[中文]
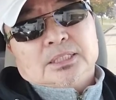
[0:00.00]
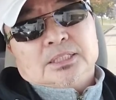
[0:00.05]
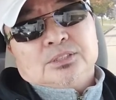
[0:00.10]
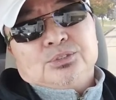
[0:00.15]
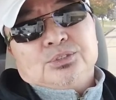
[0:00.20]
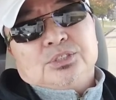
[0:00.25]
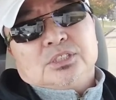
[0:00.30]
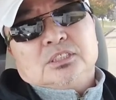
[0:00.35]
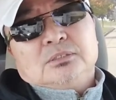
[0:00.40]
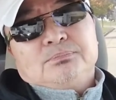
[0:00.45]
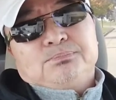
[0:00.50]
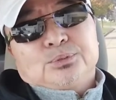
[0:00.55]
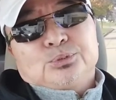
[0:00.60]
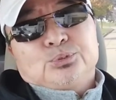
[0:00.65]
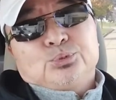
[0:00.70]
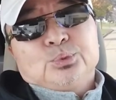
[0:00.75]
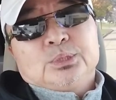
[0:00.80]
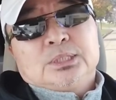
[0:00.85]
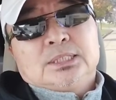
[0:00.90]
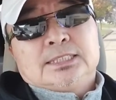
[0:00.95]
也就是一个普
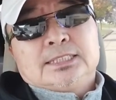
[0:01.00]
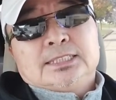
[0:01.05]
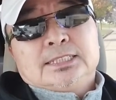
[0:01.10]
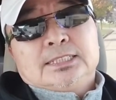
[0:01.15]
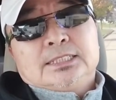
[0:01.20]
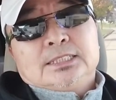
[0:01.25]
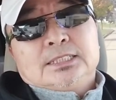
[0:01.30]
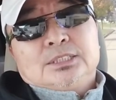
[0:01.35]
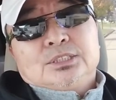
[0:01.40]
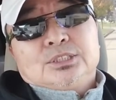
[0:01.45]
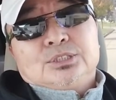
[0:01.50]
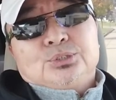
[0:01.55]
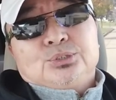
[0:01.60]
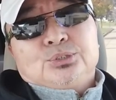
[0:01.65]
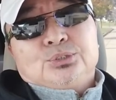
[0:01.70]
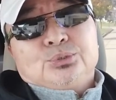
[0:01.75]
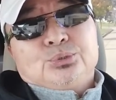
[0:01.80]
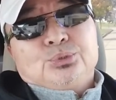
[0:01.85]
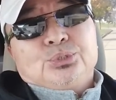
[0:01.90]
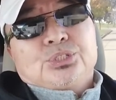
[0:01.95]
通的
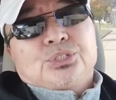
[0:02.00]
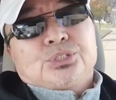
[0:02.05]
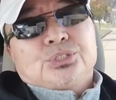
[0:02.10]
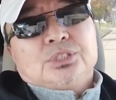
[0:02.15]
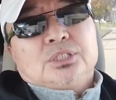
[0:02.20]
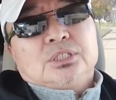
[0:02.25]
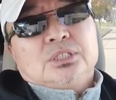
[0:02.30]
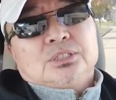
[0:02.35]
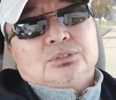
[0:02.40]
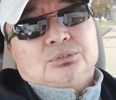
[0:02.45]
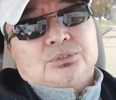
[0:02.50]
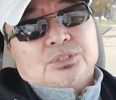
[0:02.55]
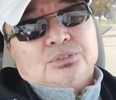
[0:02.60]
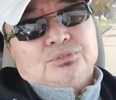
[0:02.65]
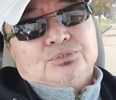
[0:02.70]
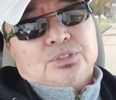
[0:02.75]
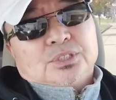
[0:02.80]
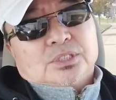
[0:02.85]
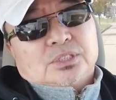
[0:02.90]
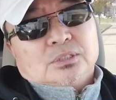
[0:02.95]
律师的那种
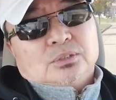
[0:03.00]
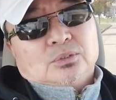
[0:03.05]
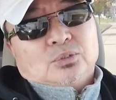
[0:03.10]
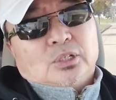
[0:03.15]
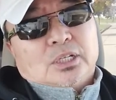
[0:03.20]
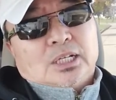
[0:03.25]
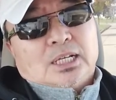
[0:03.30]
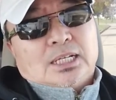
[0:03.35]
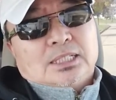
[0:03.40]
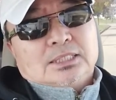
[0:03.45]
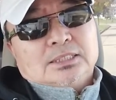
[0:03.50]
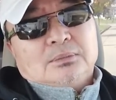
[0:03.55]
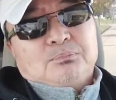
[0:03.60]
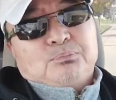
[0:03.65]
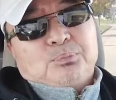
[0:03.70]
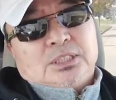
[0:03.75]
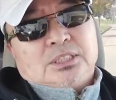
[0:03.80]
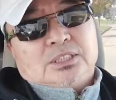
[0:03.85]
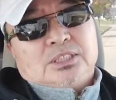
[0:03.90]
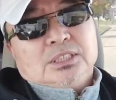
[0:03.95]
身份生活了。那
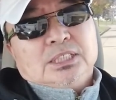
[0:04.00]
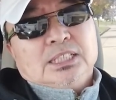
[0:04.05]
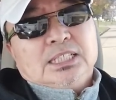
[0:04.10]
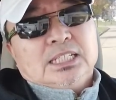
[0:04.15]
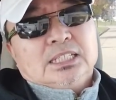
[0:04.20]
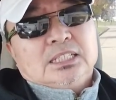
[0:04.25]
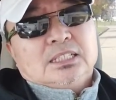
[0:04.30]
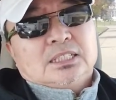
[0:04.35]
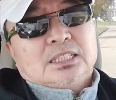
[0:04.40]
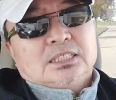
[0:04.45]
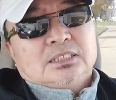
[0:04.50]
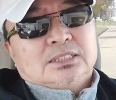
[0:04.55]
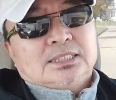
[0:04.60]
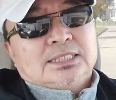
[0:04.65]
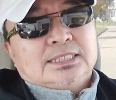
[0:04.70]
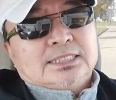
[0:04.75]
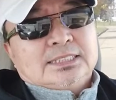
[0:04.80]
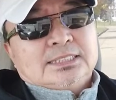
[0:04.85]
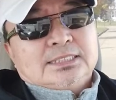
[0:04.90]
比今天的他这